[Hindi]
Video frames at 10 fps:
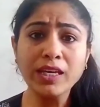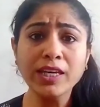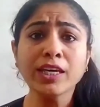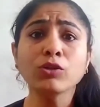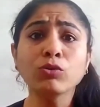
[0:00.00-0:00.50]

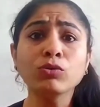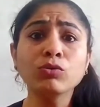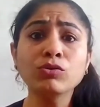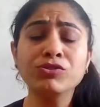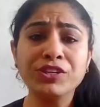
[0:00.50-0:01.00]
ये
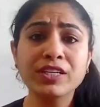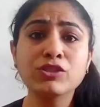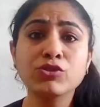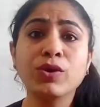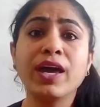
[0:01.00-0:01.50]
दोनों
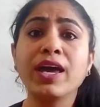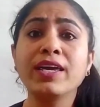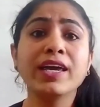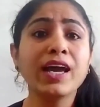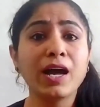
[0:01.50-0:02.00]
ड्रिंक्स जो
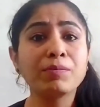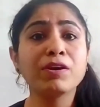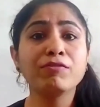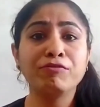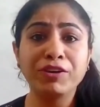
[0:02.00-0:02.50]
है ये
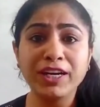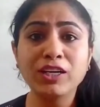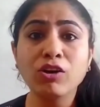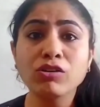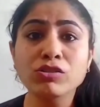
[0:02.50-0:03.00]
आपके
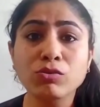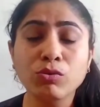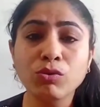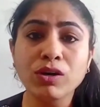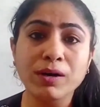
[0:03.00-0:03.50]
वेट लॉस
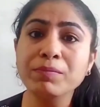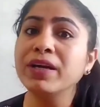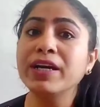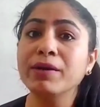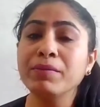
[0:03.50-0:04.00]
को कम
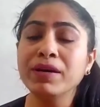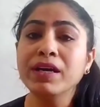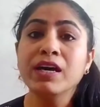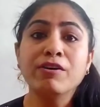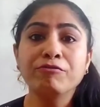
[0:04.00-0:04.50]
करने
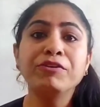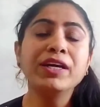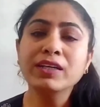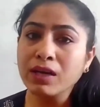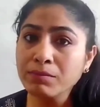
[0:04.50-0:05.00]
में
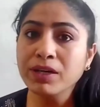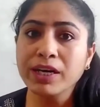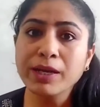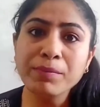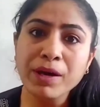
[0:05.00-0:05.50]
वेट कम
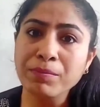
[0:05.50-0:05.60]
करने में